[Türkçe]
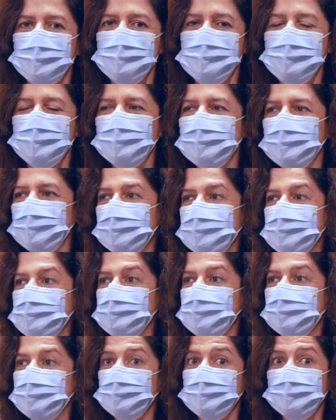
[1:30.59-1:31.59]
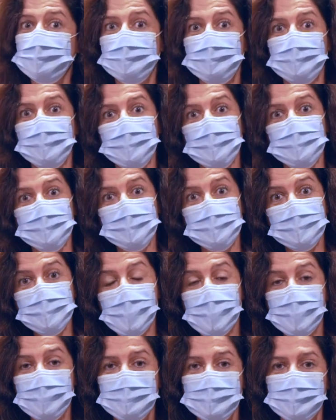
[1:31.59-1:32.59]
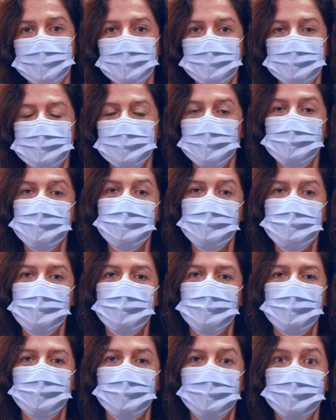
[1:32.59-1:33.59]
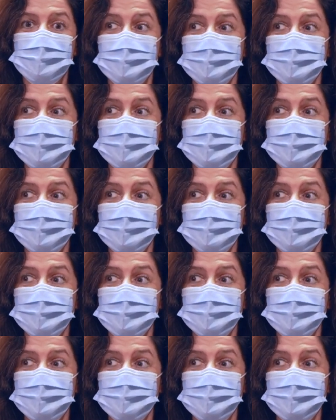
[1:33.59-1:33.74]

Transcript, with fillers: Zihninizi bir yerde temizliyor,